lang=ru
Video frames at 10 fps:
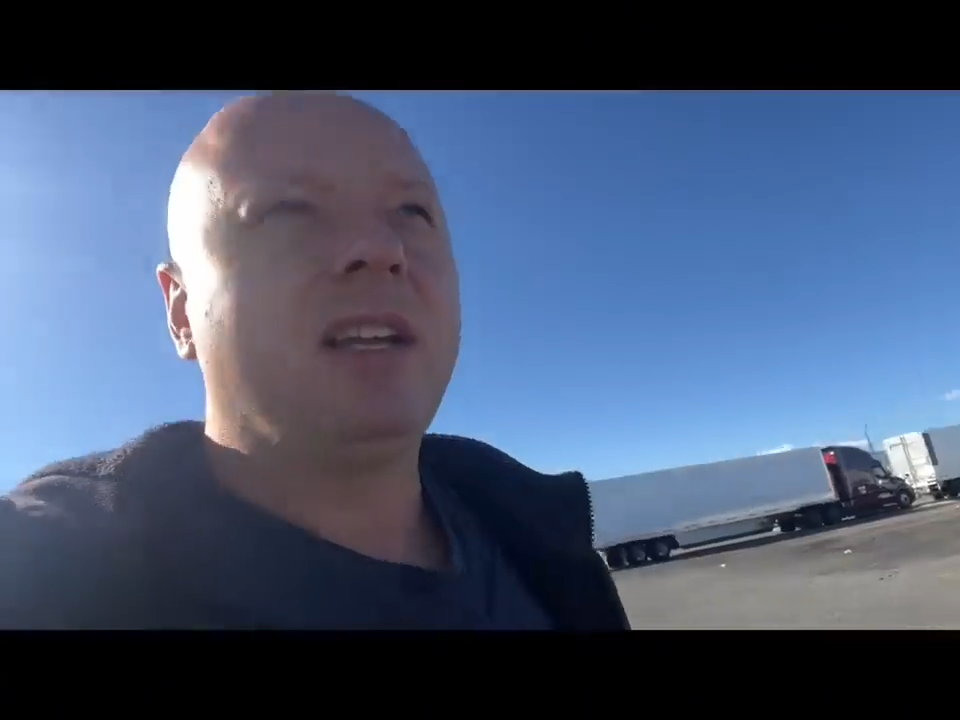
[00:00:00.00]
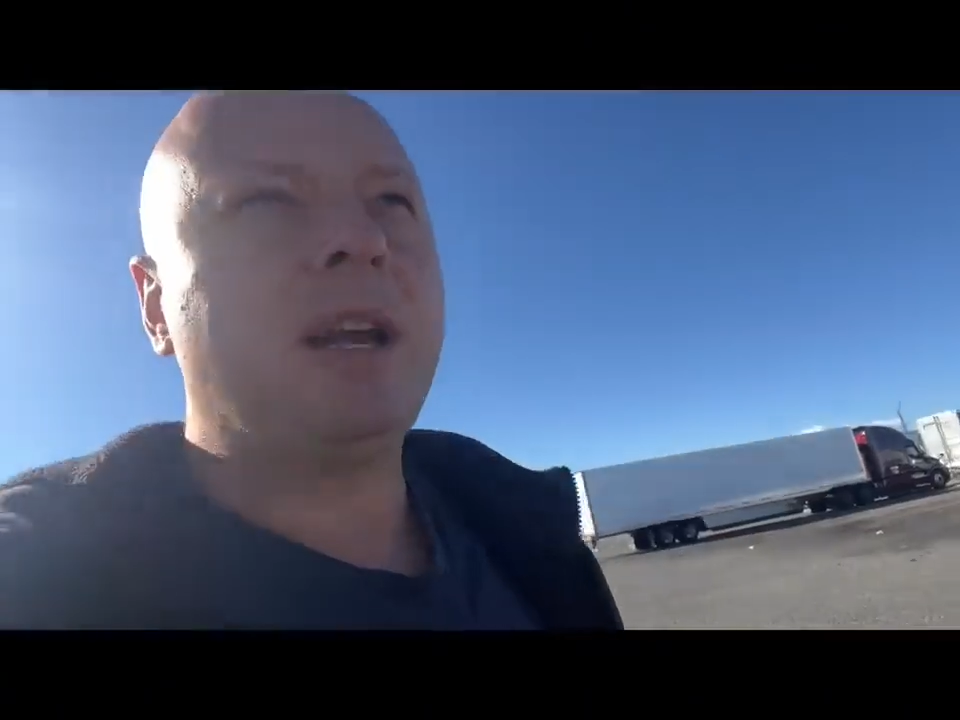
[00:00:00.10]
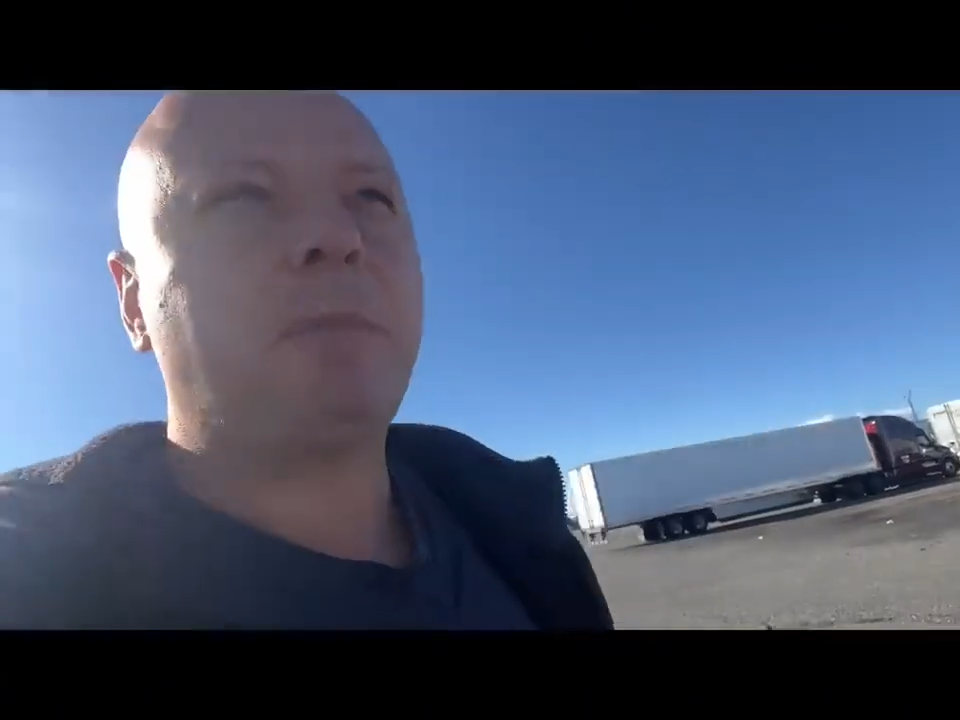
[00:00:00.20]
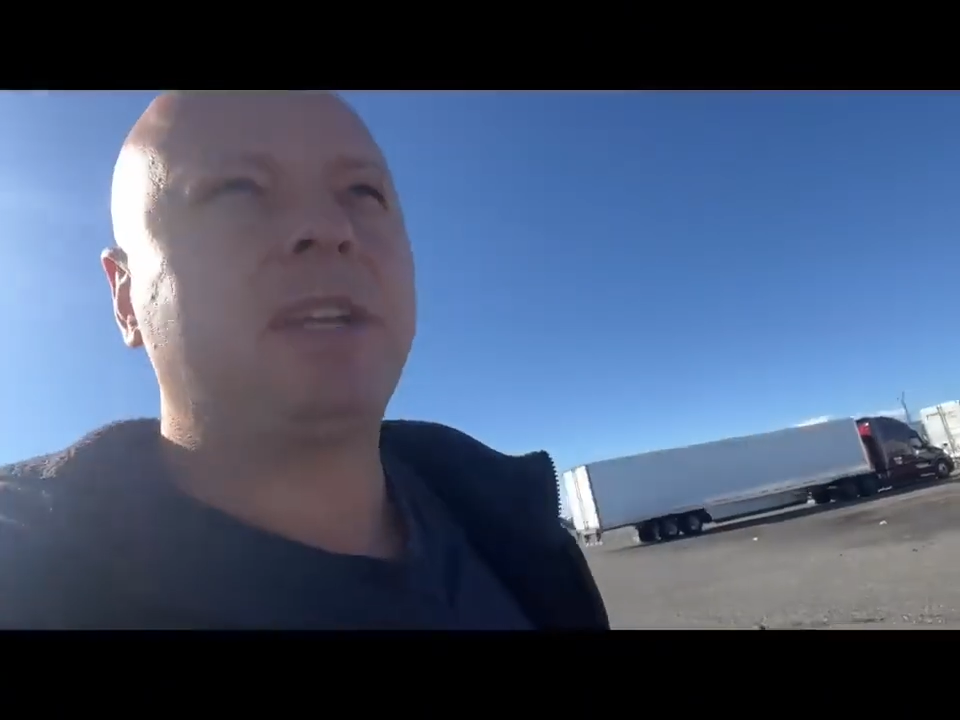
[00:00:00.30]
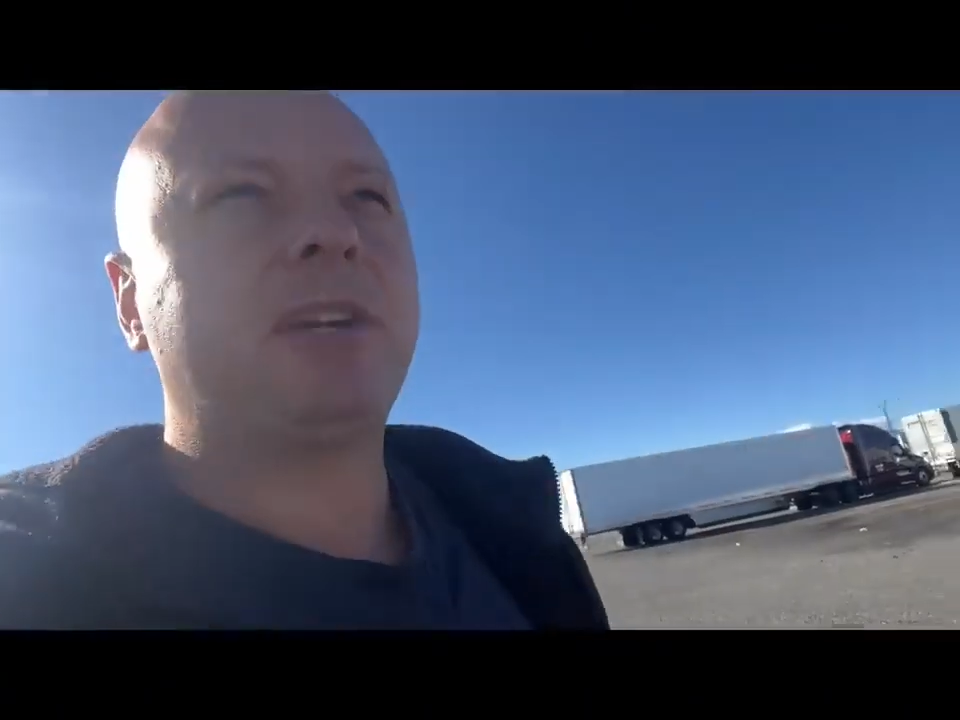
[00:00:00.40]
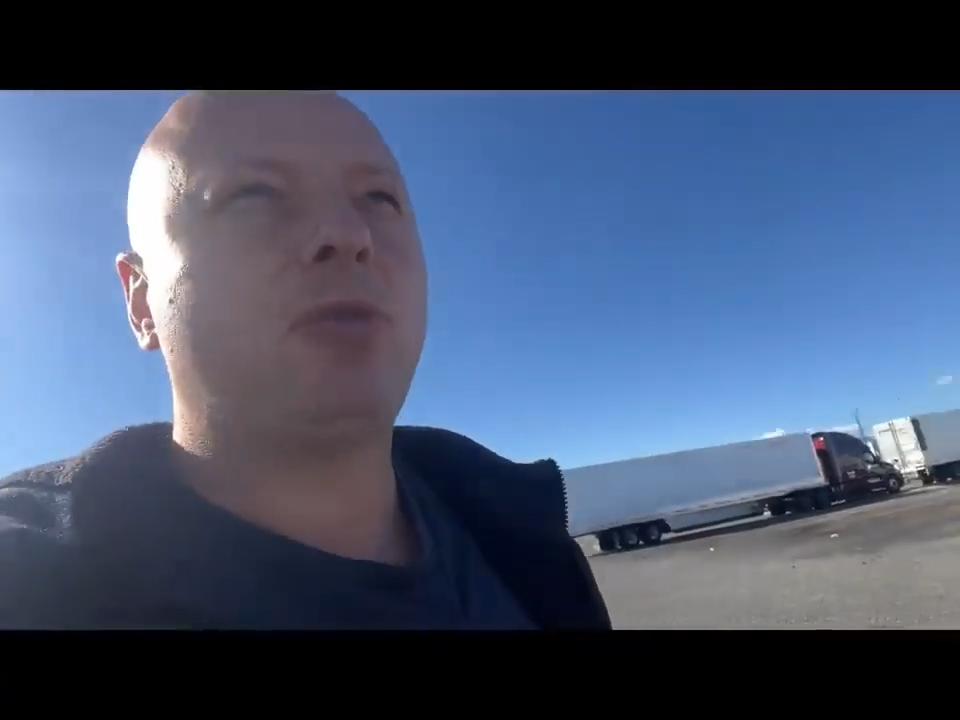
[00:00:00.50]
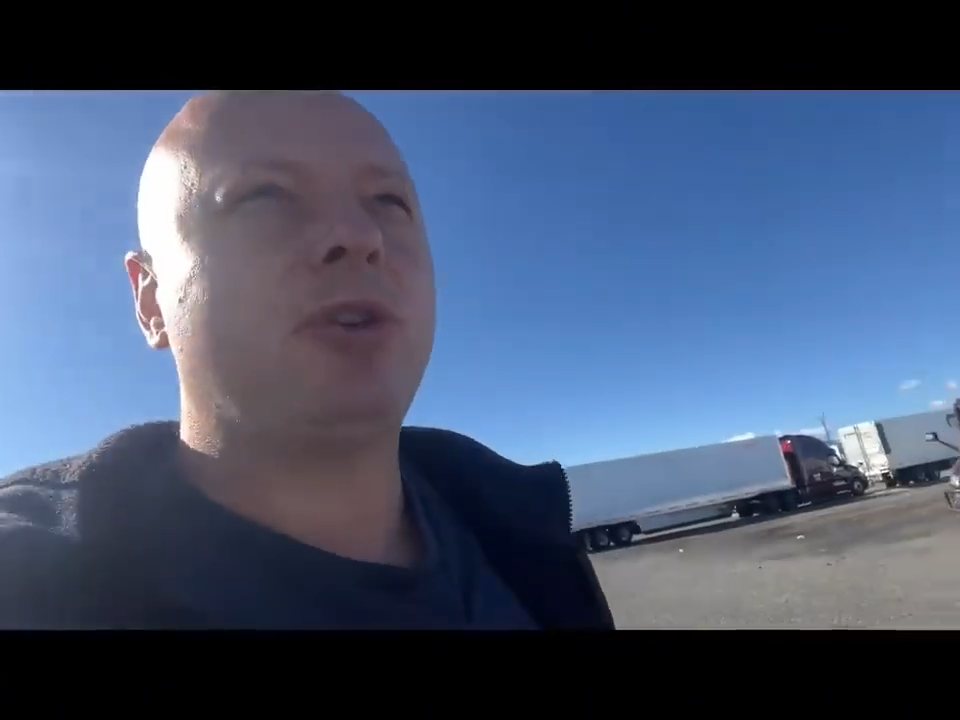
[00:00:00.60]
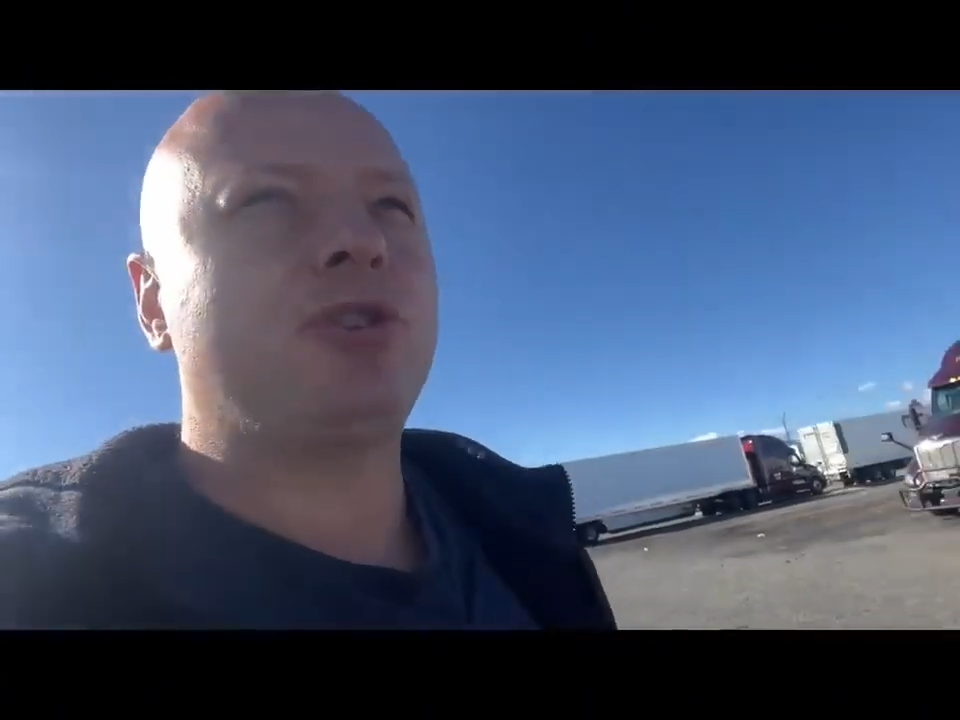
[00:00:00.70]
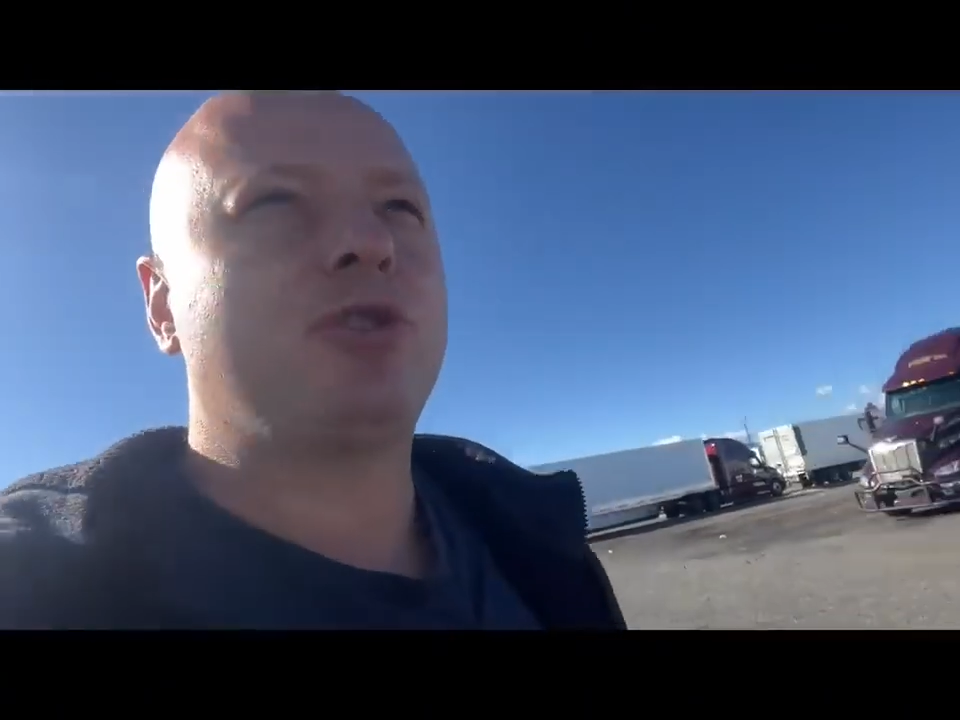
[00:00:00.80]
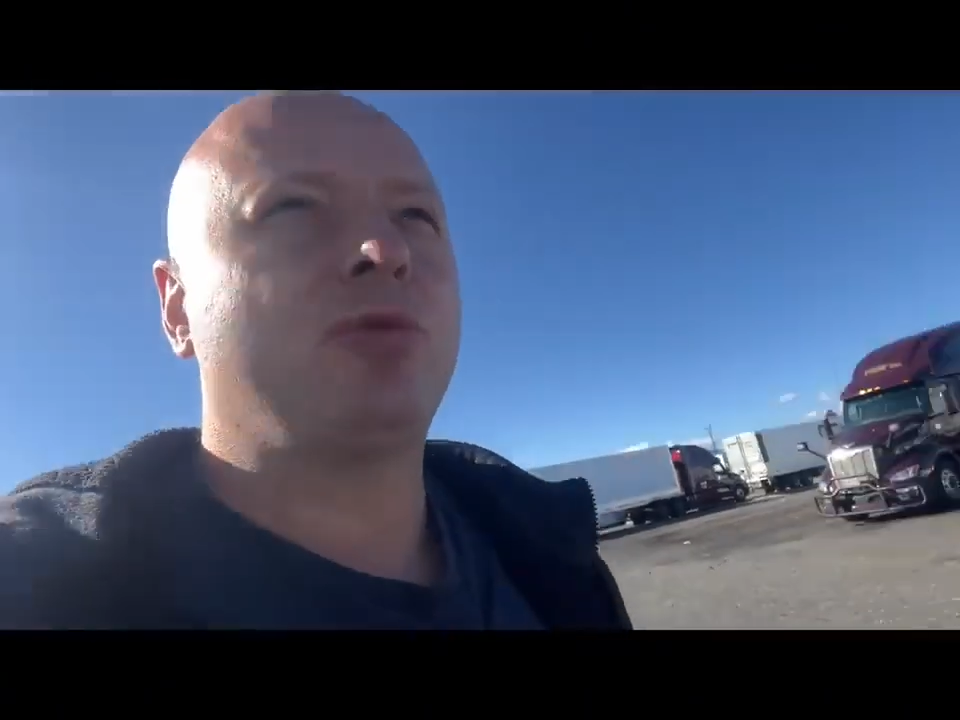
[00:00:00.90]
Так
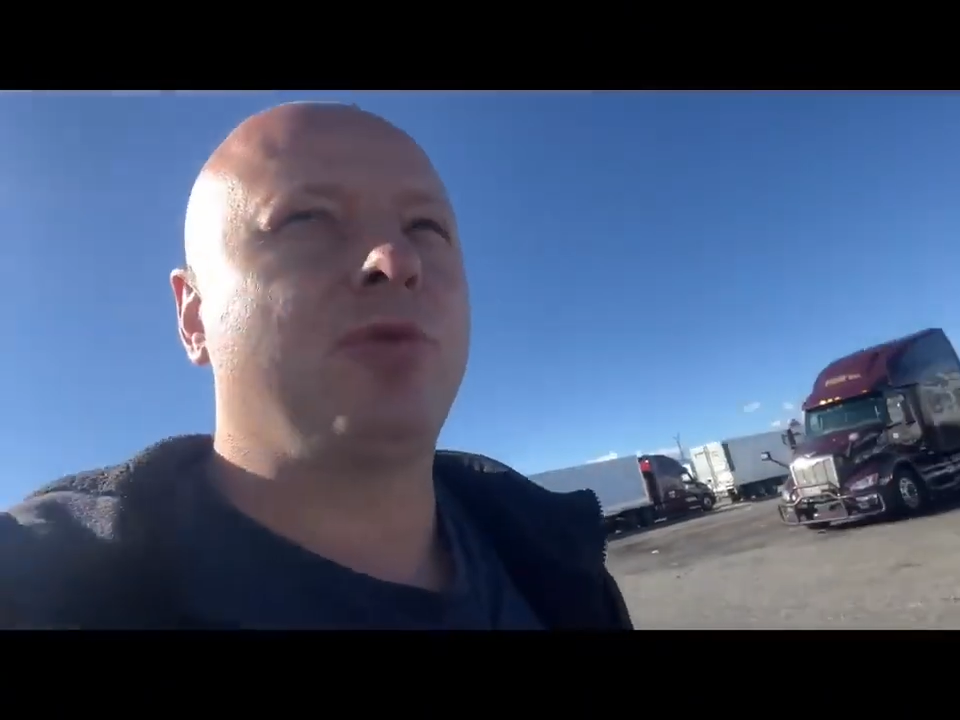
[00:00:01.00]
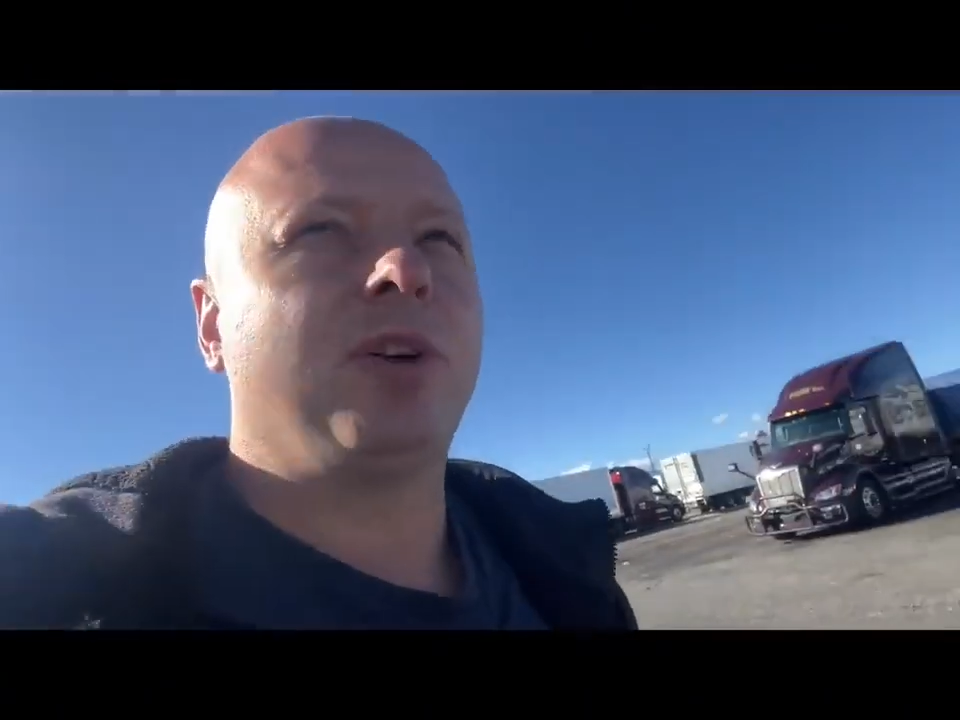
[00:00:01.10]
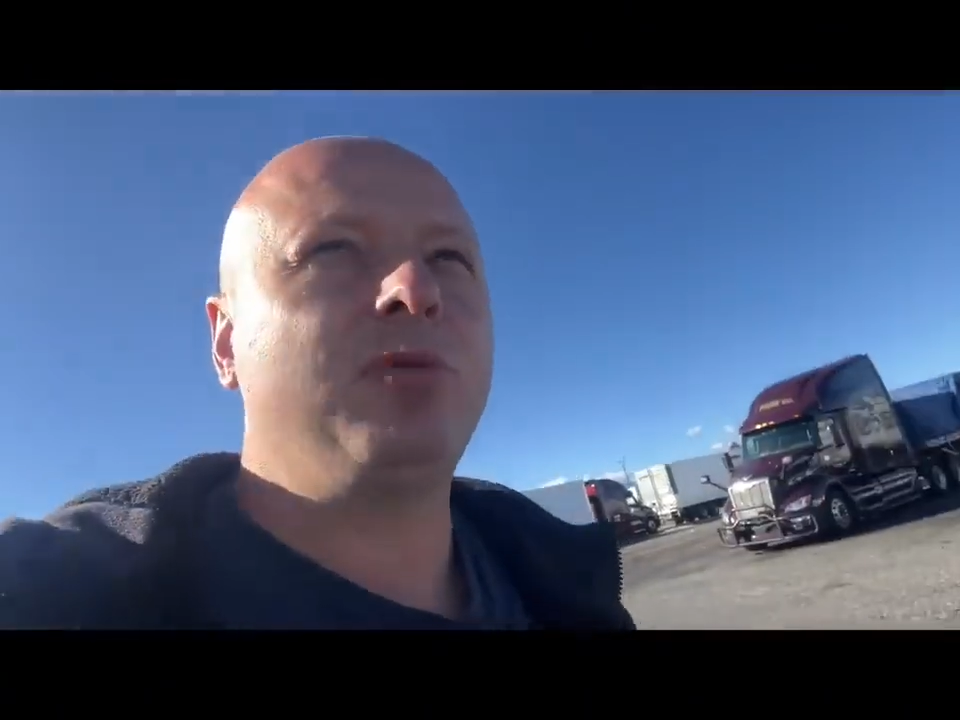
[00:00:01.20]
потихонечку